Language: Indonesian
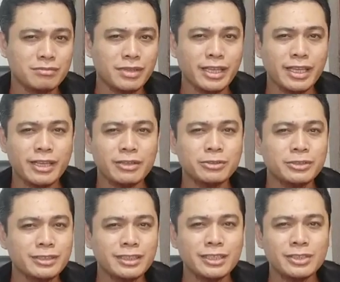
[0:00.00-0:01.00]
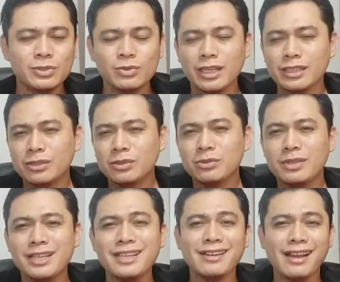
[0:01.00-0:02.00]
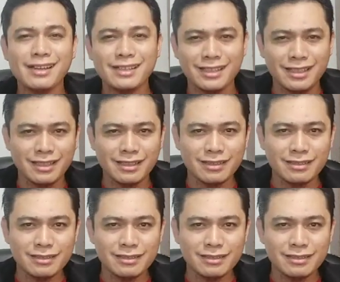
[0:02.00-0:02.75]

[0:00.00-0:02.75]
mengikuti suatu hierarki.